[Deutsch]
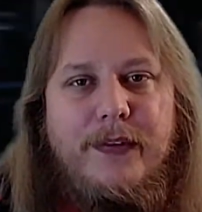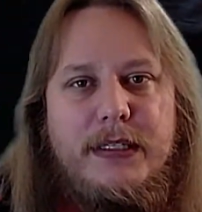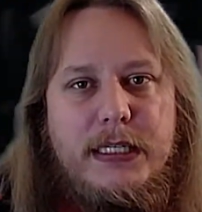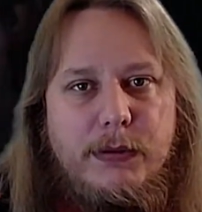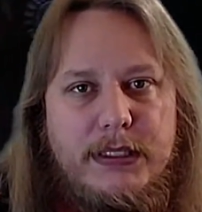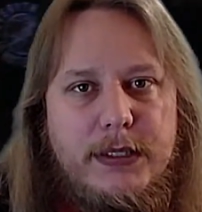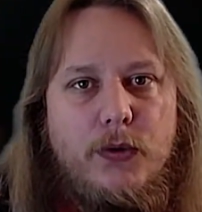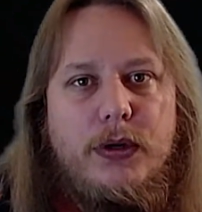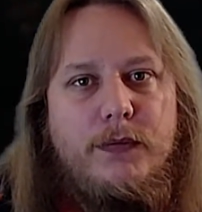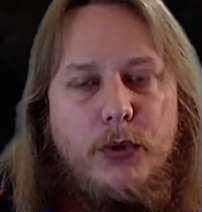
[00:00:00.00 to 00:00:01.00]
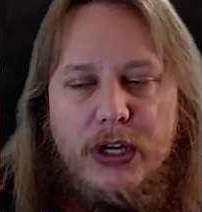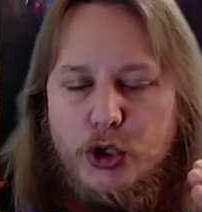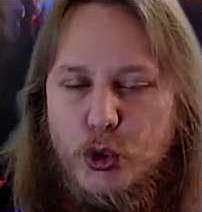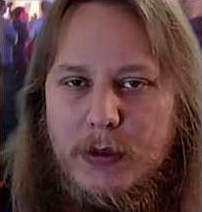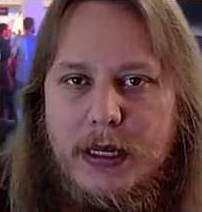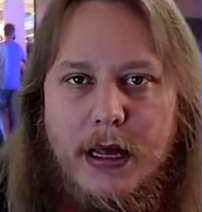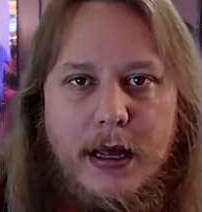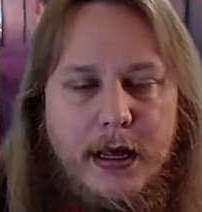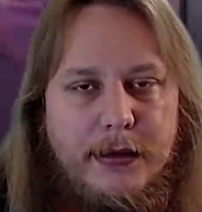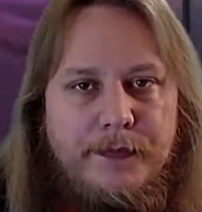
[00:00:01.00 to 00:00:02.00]
Situationen, wo ich ja schon mal
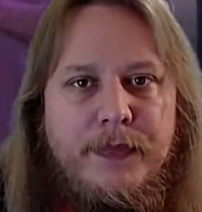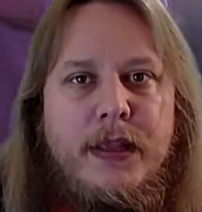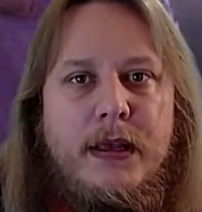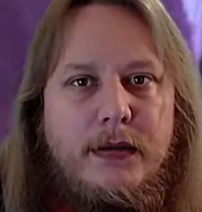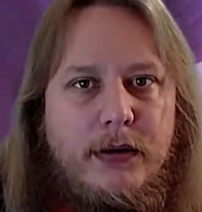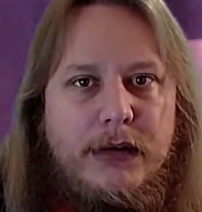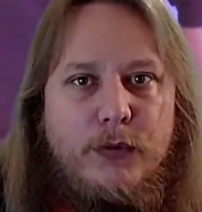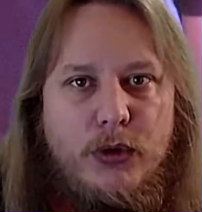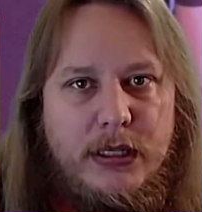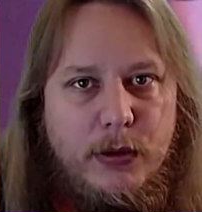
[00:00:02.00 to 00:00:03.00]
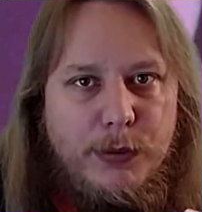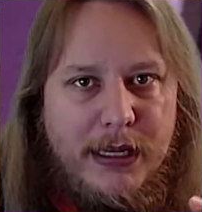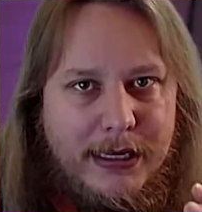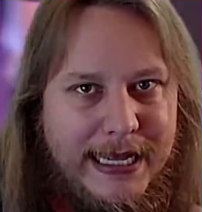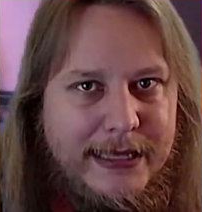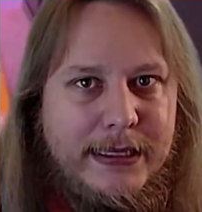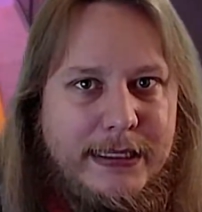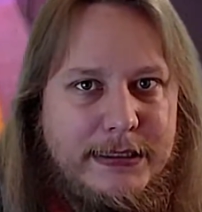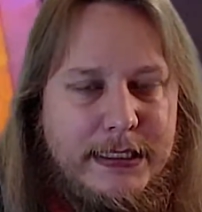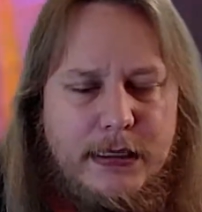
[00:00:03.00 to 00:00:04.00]
hatte, äh, wo dann über eine längere
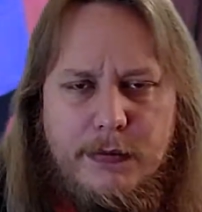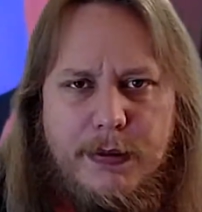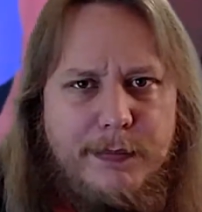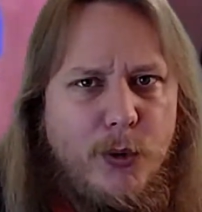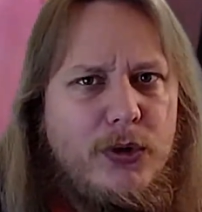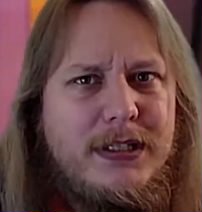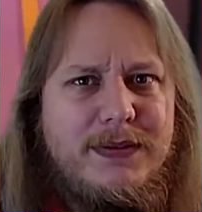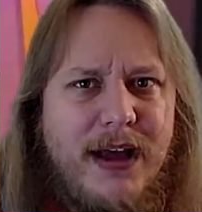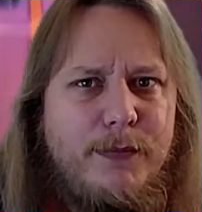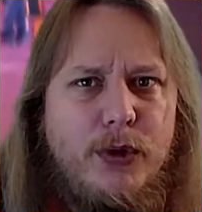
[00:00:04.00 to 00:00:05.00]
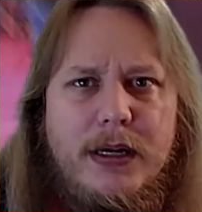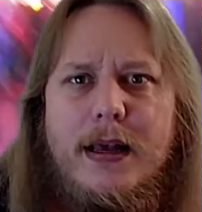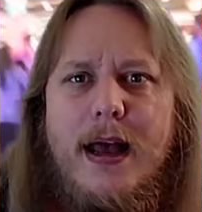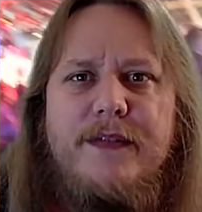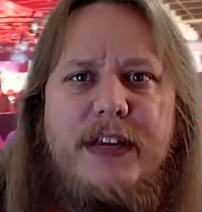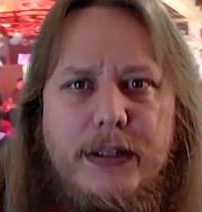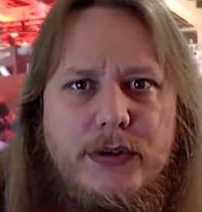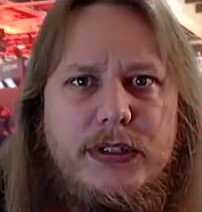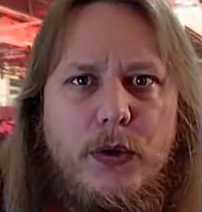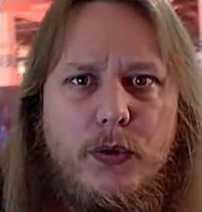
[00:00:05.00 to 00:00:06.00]
Zeit, glaube einen Monat, zwei Monate, keine
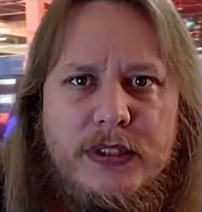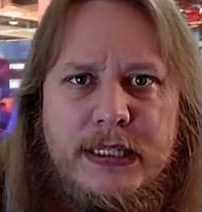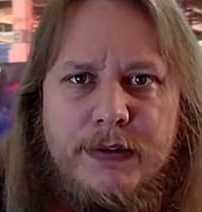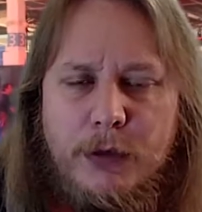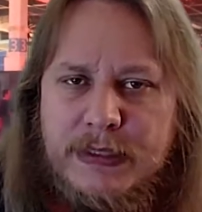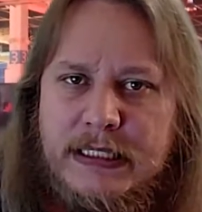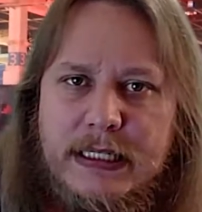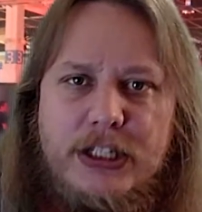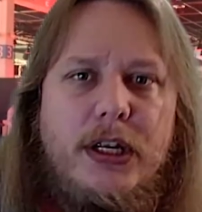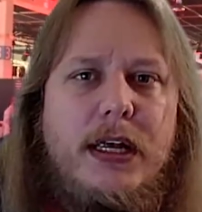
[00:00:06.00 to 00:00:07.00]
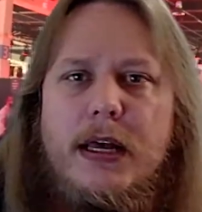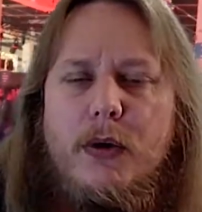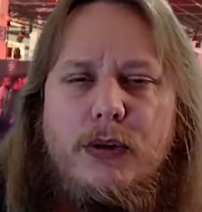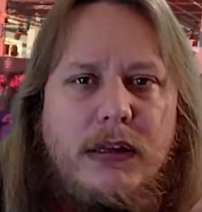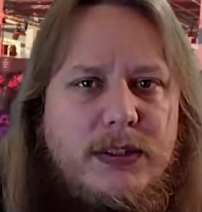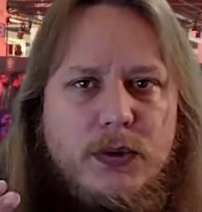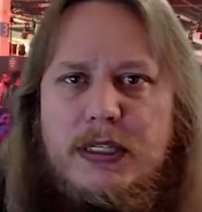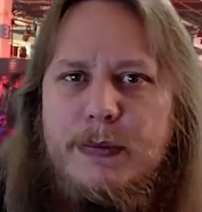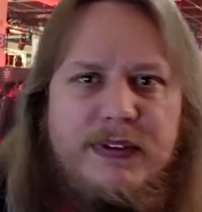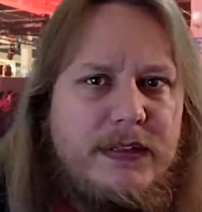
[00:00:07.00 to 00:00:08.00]
Videos gekommen sind, weil etwas war. Und auch sonst
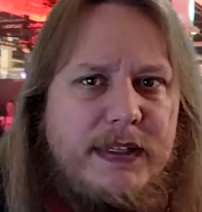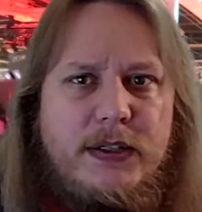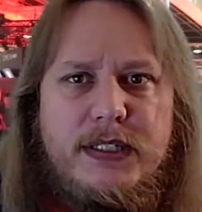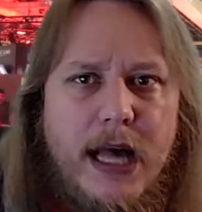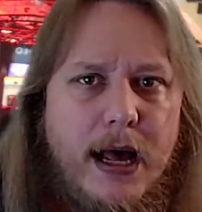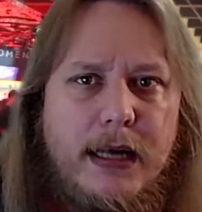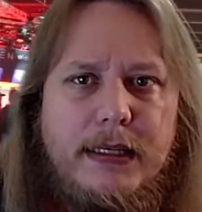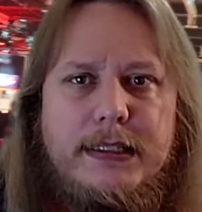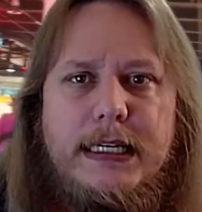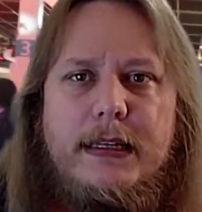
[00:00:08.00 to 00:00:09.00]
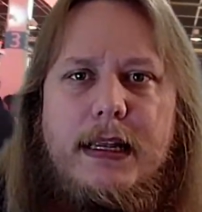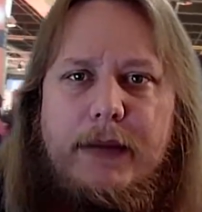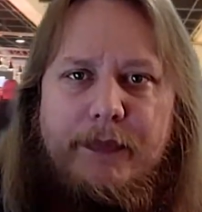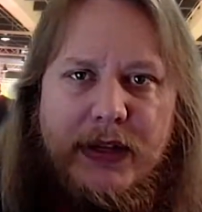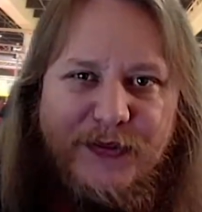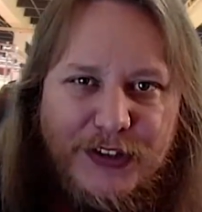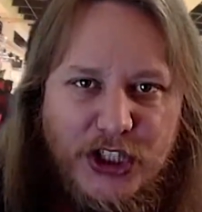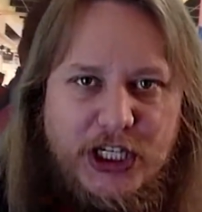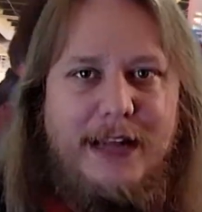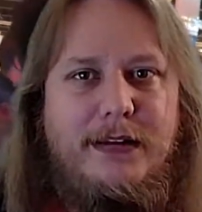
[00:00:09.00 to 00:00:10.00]
immer wieder, wenn so Sachen sind, das
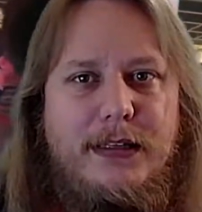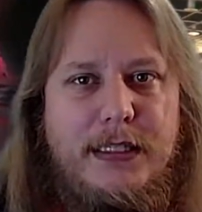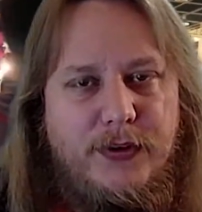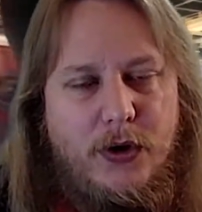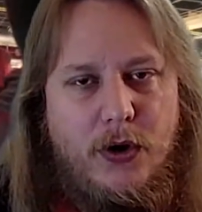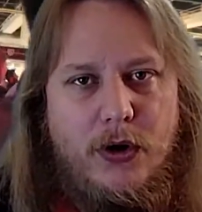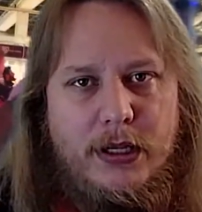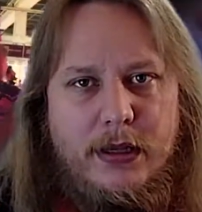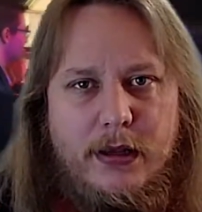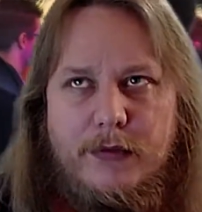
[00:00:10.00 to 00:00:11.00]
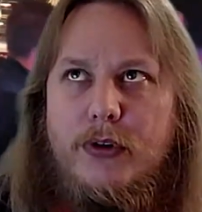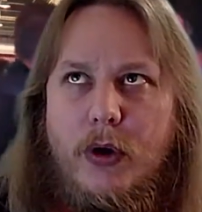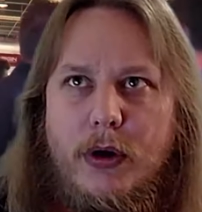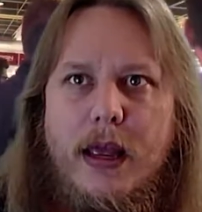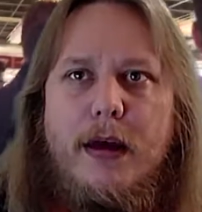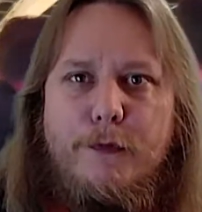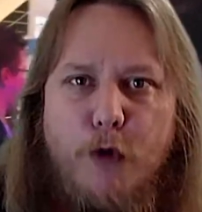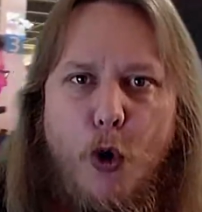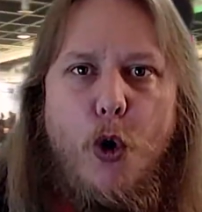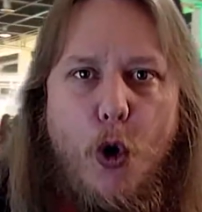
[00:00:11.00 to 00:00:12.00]
Verständnis für euch, für euch,
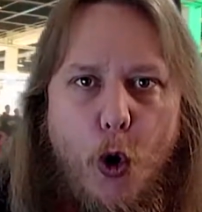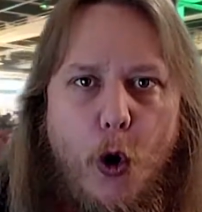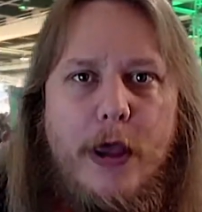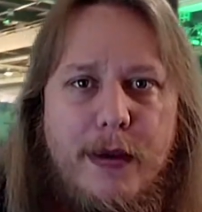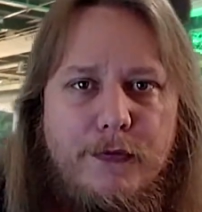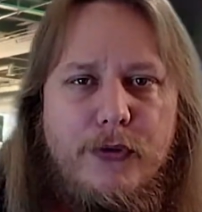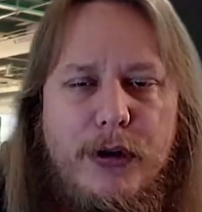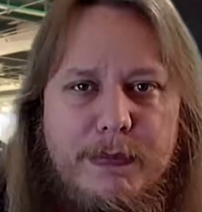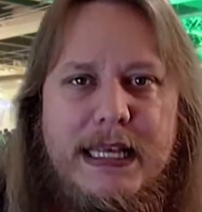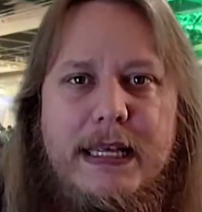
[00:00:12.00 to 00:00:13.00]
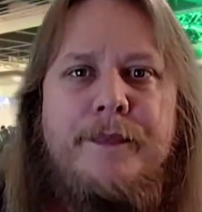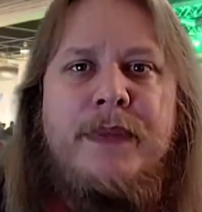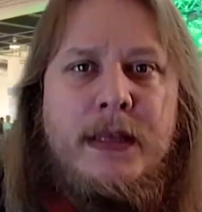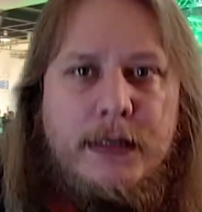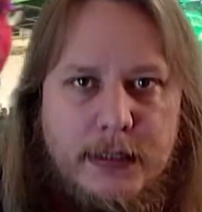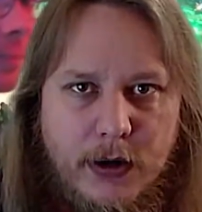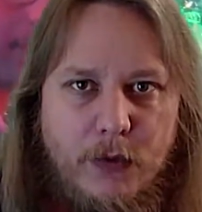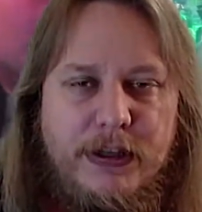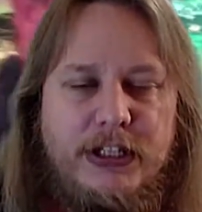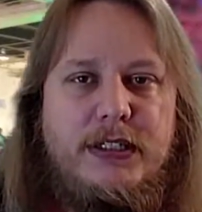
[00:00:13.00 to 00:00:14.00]
von euch für mich, so wie
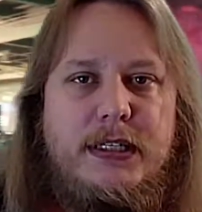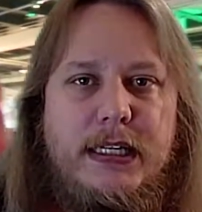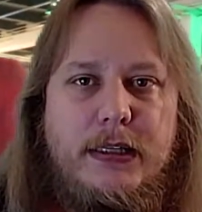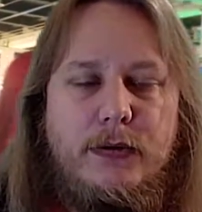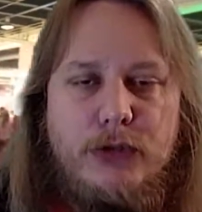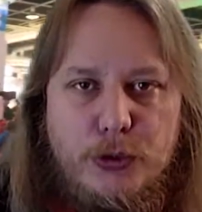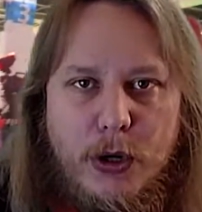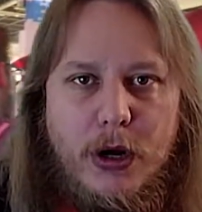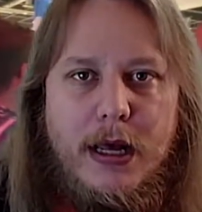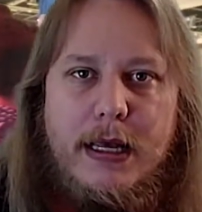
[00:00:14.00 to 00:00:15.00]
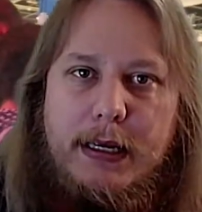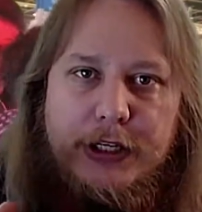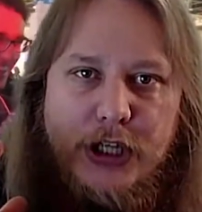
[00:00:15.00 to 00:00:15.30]
ich das richtig ausgesprochen ist